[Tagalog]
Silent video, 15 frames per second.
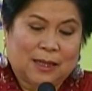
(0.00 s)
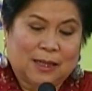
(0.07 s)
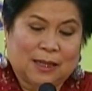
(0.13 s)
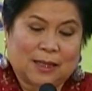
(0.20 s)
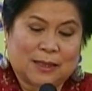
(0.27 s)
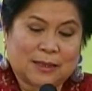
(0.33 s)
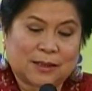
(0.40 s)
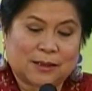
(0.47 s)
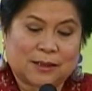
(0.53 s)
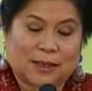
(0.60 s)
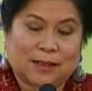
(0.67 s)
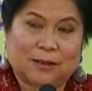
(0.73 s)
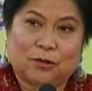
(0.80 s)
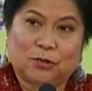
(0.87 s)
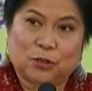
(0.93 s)
uh,
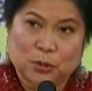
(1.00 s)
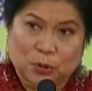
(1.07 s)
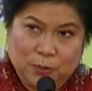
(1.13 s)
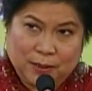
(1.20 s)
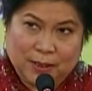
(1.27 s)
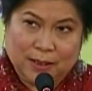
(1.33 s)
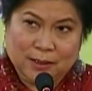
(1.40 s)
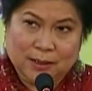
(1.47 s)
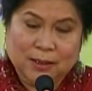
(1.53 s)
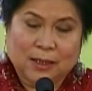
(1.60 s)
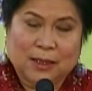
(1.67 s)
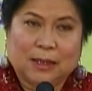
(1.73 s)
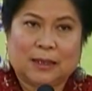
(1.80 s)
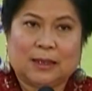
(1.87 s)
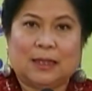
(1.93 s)
Secretary Ochoa,
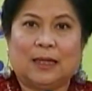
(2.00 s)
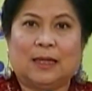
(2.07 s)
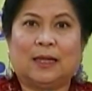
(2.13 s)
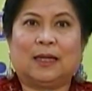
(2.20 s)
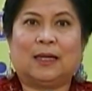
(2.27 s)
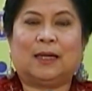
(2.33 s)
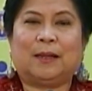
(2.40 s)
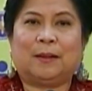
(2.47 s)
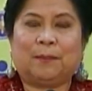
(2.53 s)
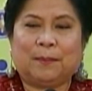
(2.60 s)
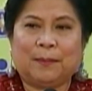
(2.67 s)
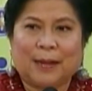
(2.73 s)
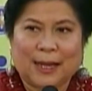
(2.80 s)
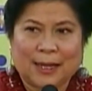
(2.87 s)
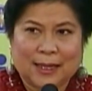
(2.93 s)
na
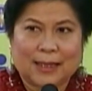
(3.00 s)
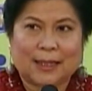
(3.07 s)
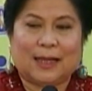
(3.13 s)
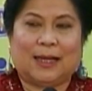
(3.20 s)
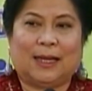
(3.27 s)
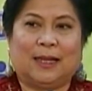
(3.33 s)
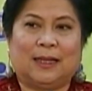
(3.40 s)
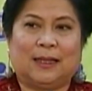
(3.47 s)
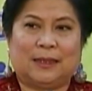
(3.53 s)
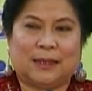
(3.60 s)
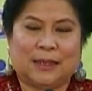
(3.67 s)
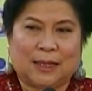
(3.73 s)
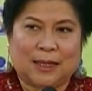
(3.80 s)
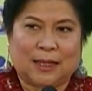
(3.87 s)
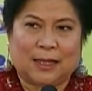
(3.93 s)
mahalaga
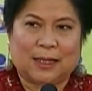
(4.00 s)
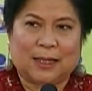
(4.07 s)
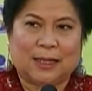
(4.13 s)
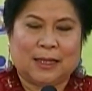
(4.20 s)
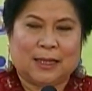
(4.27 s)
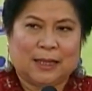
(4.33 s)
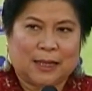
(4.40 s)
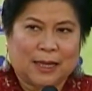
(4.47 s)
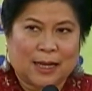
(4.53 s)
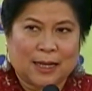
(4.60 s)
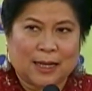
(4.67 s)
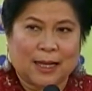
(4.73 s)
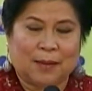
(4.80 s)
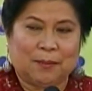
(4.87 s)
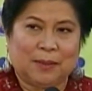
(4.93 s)
na ang
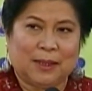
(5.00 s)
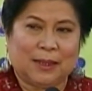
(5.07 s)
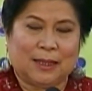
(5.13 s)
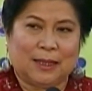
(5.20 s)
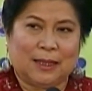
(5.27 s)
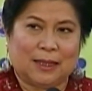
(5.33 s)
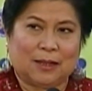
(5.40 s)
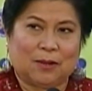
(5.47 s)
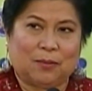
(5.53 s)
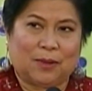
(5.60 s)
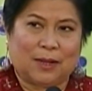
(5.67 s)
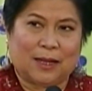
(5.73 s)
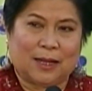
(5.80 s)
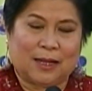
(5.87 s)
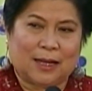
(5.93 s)
aming
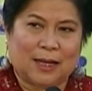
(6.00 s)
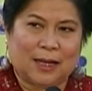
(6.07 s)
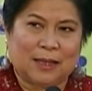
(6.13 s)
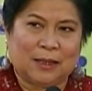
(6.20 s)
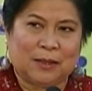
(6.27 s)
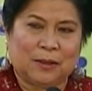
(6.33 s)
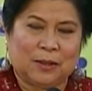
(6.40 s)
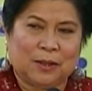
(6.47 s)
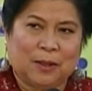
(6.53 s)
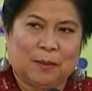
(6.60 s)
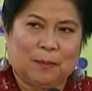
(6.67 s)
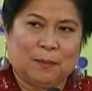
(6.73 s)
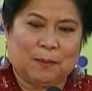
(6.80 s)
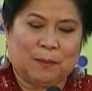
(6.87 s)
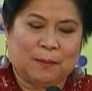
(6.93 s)
ginagawa ay
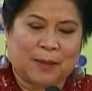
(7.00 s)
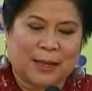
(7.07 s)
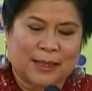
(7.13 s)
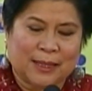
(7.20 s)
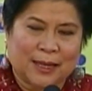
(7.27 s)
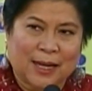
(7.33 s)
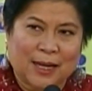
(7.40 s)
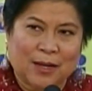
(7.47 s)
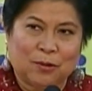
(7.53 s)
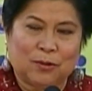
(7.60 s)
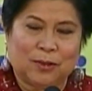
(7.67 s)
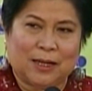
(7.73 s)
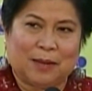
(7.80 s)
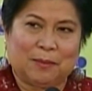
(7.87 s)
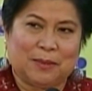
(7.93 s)
maiahon
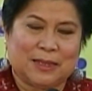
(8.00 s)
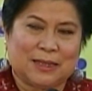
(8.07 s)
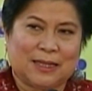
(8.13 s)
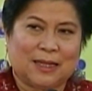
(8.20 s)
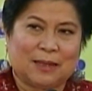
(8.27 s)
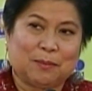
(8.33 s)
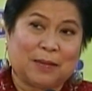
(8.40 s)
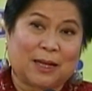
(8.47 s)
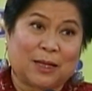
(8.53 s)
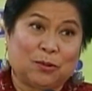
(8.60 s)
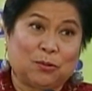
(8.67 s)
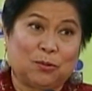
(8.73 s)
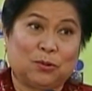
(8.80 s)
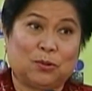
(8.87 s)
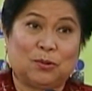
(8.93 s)
namin sila at
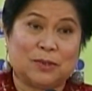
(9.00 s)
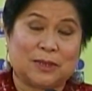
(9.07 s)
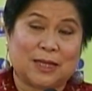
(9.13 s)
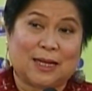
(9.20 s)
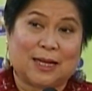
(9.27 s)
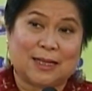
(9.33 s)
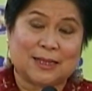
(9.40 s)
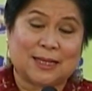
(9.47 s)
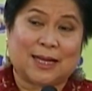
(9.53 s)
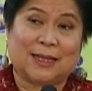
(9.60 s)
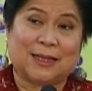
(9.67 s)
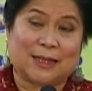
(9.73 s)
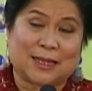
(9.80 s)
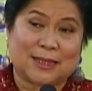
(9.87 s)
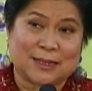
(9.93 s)
makatungtong sila sa
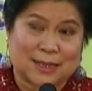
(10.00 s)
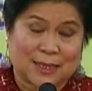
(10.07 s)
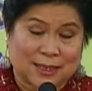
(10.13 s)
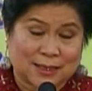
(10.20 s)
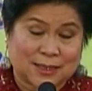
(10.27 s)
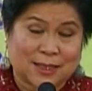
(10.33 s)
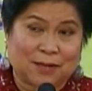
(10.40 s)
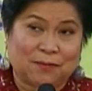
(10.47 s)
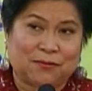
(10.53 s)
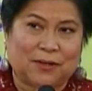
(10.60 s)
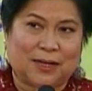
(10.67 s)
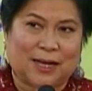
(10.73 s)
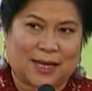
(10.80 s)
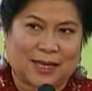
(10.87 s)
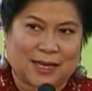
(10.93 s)
antas ng
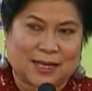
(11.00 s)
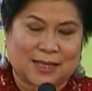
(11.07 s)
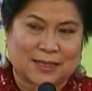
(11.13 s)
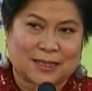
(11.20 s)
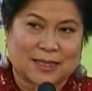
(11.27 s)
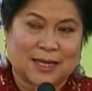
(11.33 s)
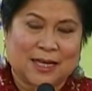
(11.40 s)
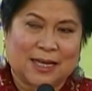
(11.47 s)
self-reliance.